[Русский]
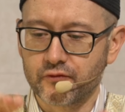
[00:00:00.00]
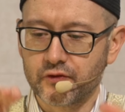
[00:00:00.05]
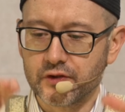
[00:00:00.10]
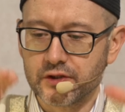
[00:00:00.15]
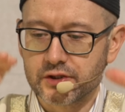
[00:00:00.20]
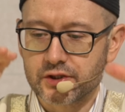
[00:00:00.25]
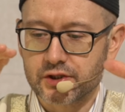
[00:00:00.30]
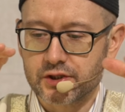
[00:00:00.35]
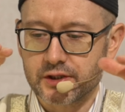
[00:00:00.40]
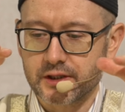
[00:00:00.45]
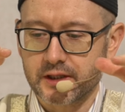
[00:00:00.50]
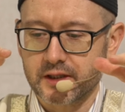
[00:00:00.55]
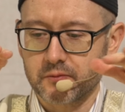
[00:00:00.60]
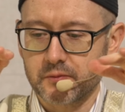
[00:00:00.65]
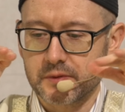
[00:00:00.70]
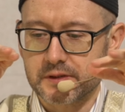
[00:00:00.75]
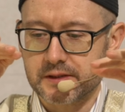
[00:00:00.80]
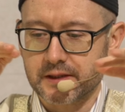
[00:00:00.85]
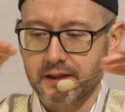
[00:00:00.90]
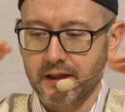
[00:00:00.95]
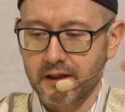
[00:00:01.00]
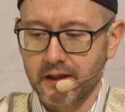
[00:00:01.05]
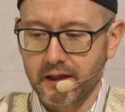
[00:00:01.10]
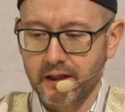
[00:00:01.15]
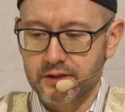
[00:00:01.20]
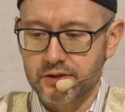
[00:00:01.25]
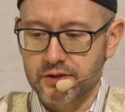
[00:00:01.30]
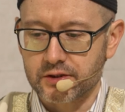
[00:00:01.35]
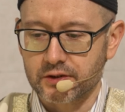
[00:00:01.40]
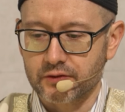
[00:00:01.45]
высших и
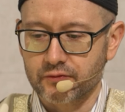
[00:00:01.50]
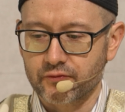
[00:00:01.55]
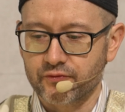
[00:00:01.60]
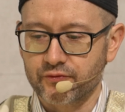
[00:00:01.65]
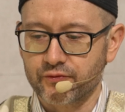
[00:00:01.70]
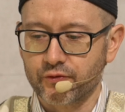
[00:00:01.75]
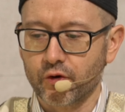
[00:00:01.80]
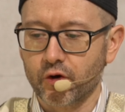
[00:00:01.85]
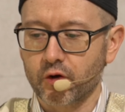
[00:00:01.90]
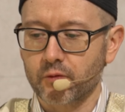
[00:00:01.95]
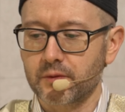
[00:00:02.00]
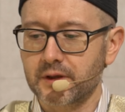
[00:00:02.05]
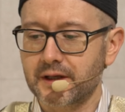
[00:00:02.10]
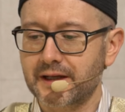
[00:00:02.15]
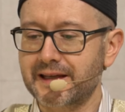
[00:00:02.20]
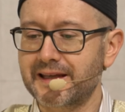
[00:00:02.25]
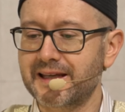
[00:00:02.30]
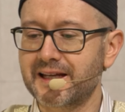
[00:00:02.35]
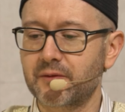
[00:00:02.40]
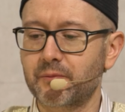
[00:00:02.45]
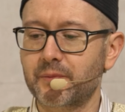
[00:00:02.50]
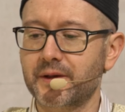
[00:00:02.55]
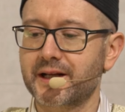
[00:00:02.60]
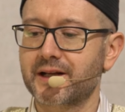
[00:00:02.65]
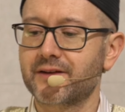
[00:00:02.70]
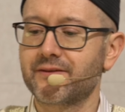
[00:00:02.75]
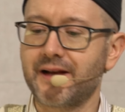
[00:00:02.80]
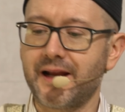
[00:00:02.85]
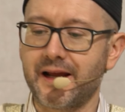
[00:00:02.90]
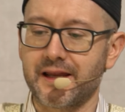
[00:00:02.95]
бесконечных формах их
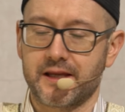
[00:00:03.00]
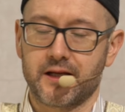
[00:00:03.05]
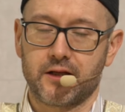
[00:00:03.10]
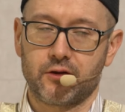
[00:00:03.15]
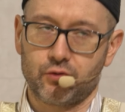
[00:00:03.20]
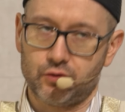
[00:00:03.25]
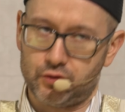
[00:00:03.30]
проявления.